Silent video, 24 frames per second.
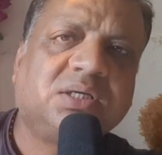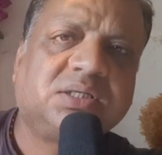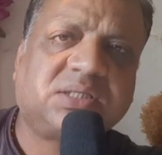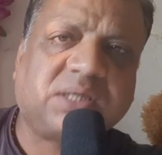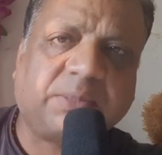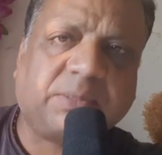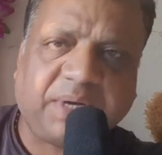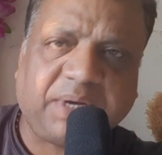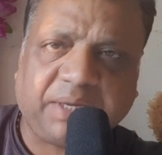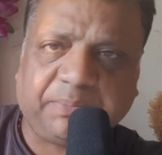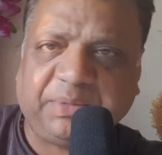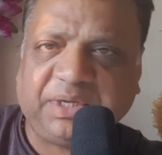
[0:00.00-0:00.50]

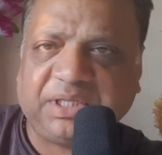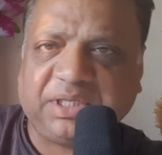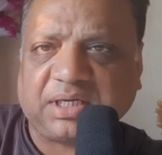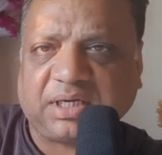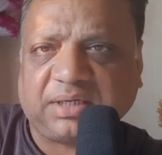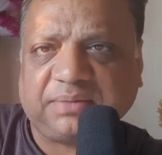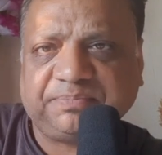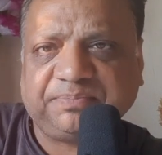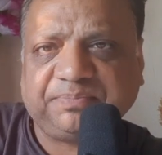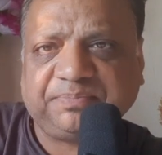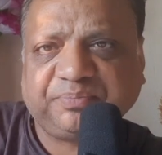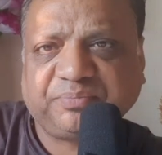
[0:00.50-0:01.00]
समय
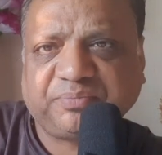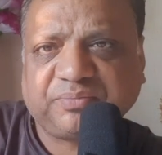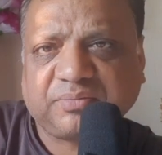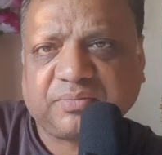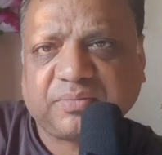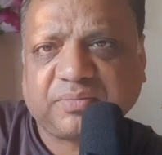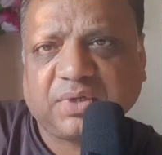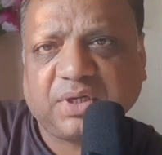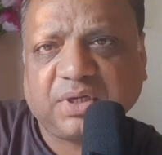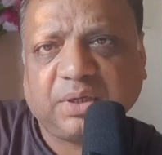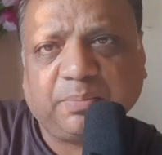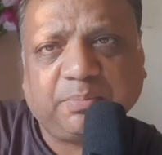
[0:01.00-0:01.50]
बीता
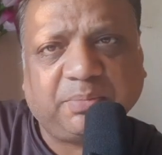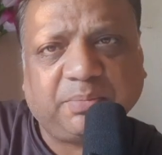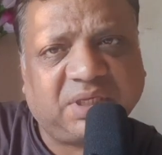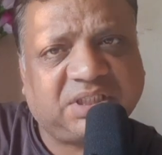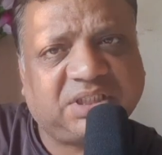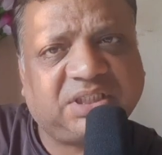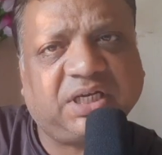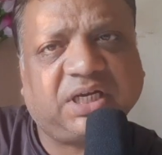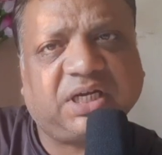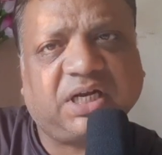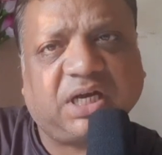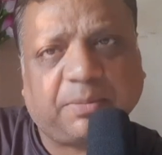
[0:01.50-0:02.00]

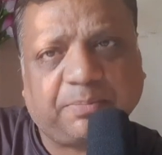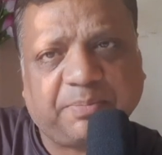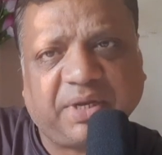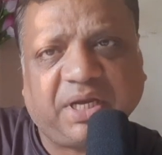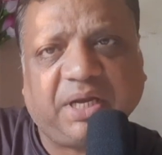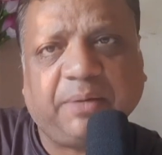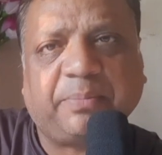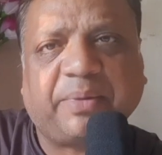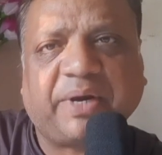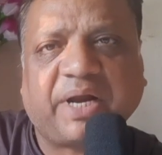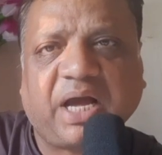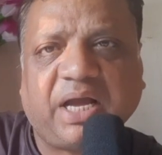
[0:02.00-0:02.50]
बच्चे घर पे
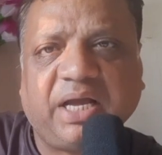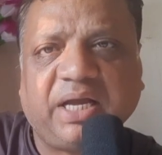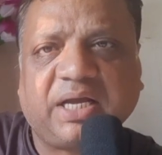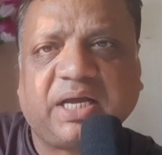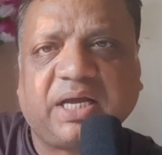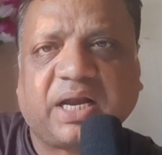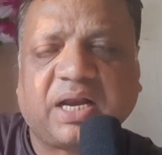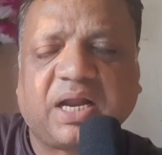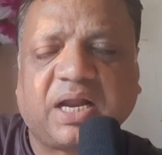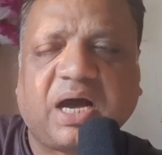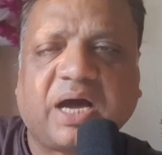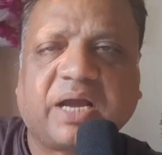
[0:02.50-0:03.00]
ही पढ़ाई
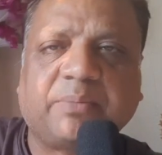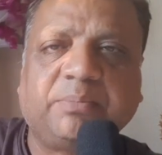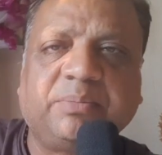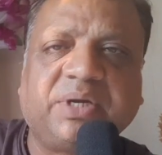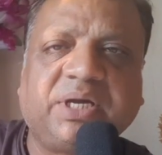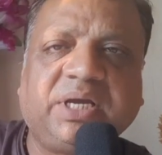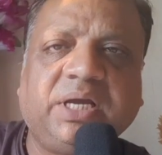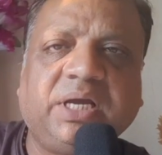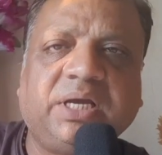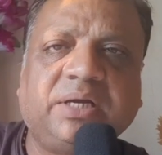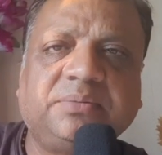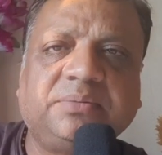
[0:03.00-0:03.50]
करना आरंभ
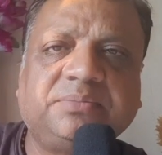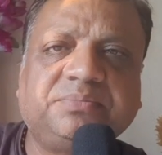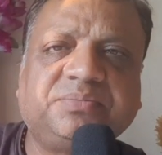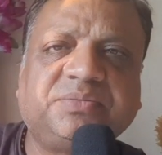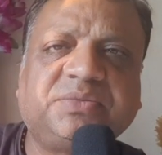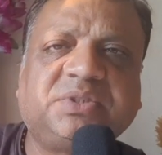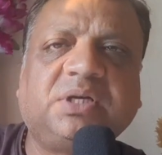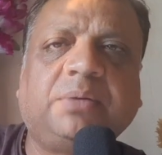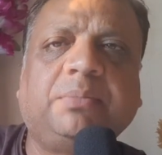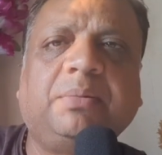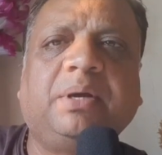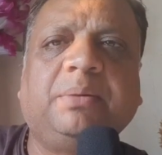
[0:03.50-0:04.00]
किए
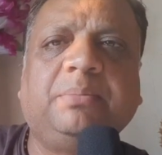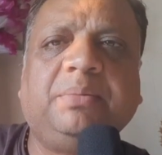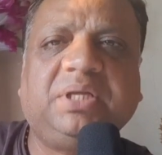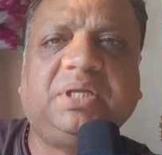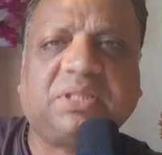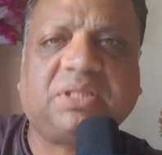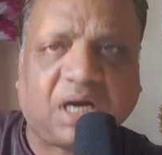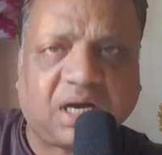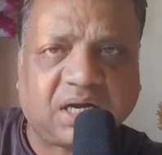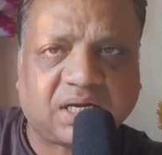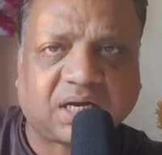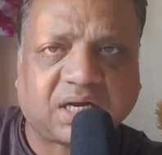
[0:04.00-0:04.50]
समय
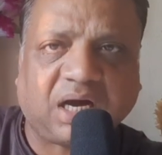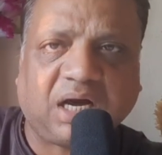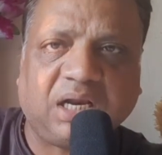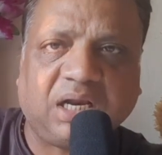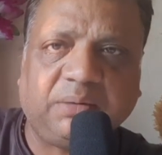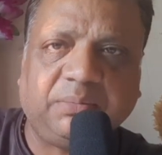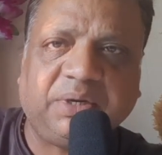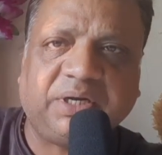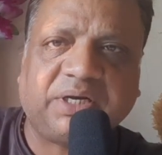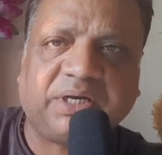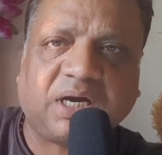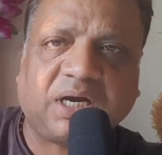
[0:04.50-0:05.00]
बीता
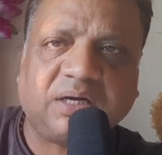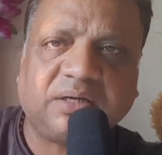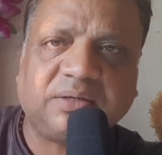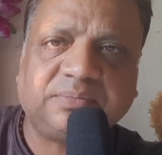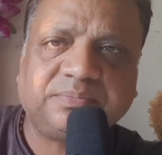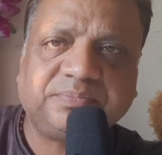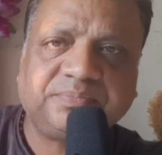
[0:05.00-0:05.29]
काल बीता